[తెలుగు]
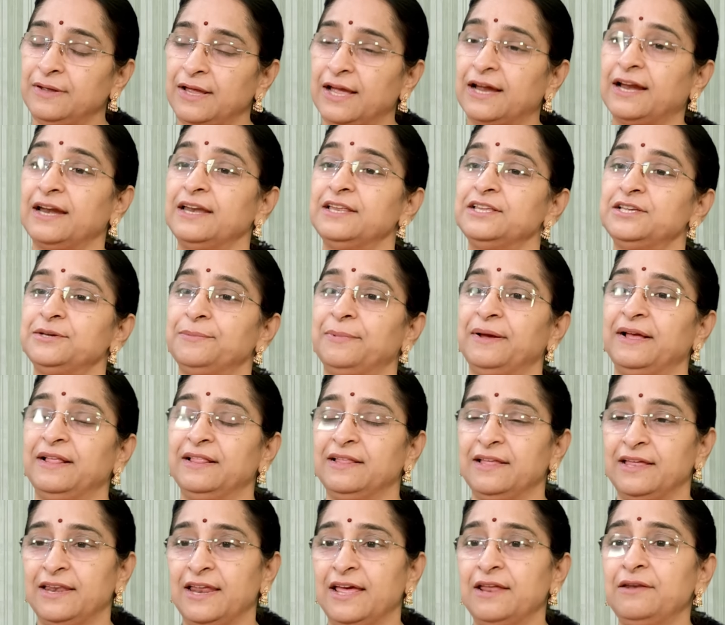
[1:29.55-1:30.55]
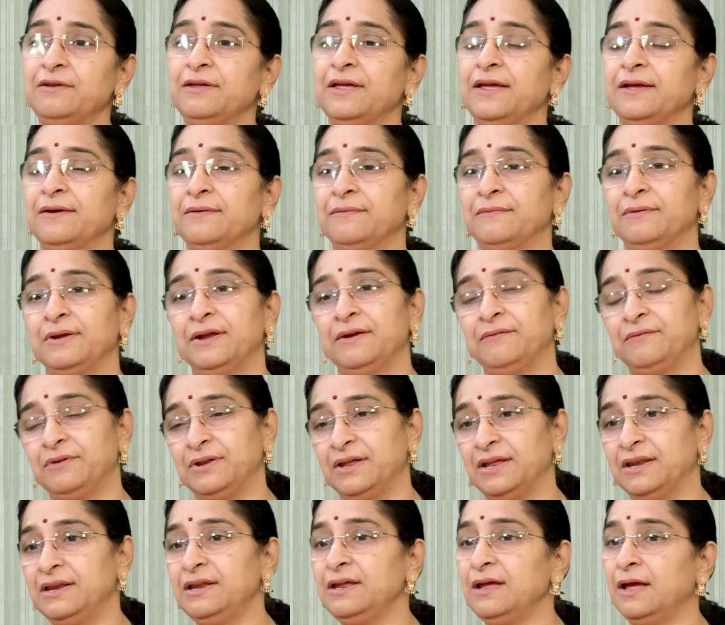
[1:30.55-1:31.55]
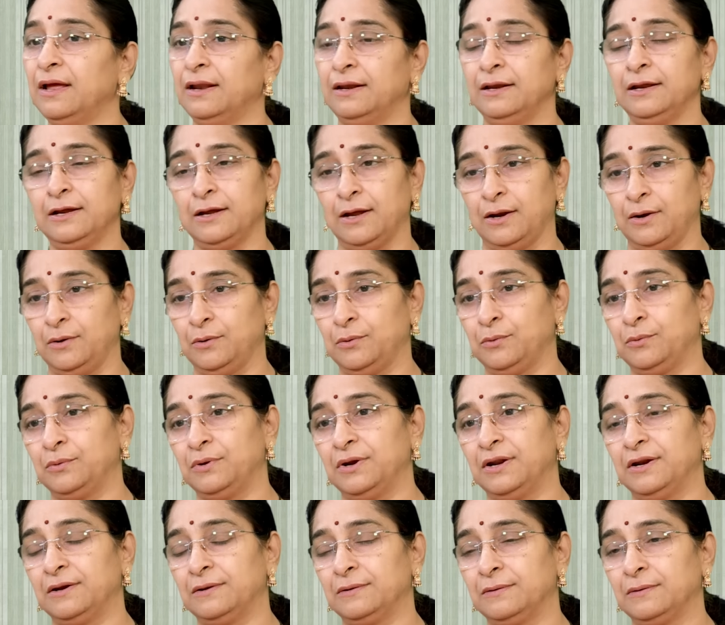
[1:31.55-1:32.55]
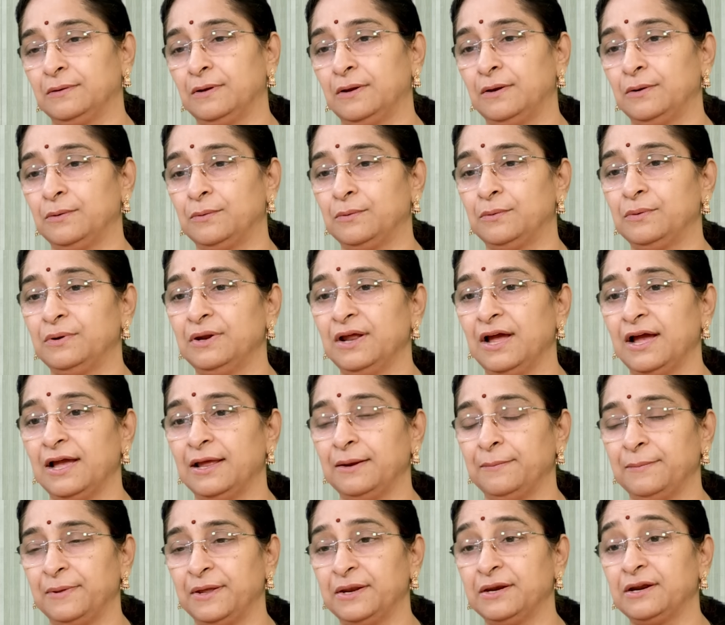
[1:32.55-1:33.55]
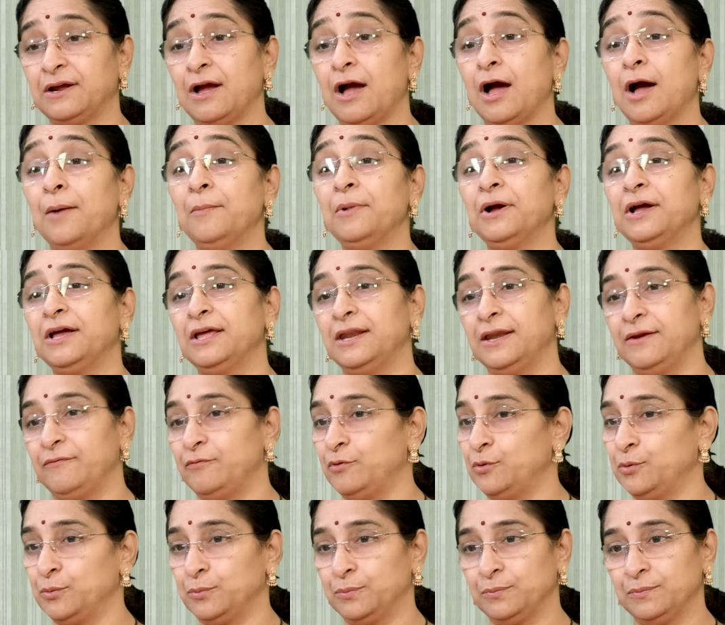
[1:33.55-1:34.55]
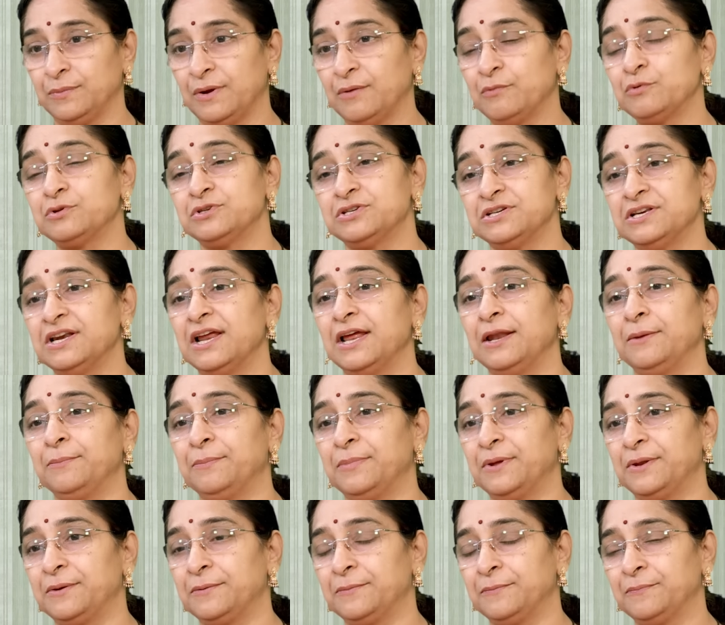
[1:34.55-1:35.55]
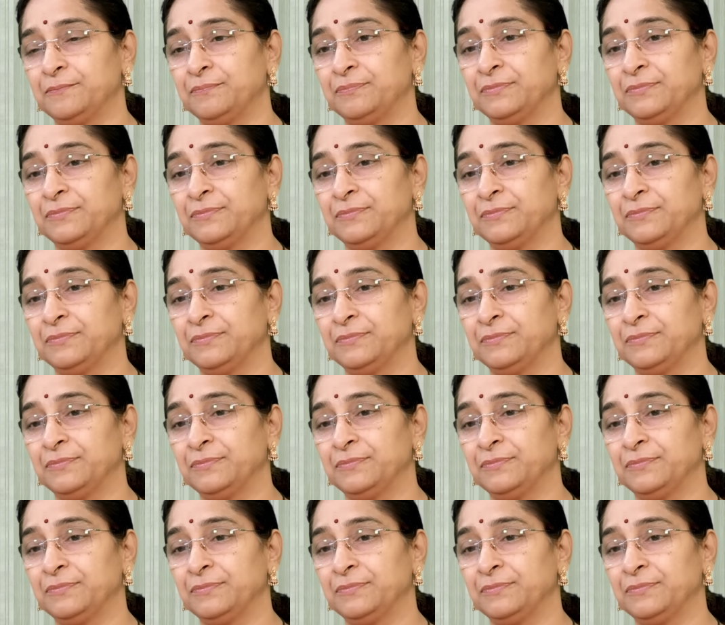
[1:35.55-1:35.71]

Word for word: ఎక్కడి నుంచి బయలుదేరారు ఏమి ఏమిటి అని అని కనుక్కున్నాడు కనుక్కుంటే ఆయన పేరు కామగ్రీవుడు వచ్చిన ఆయన పేరు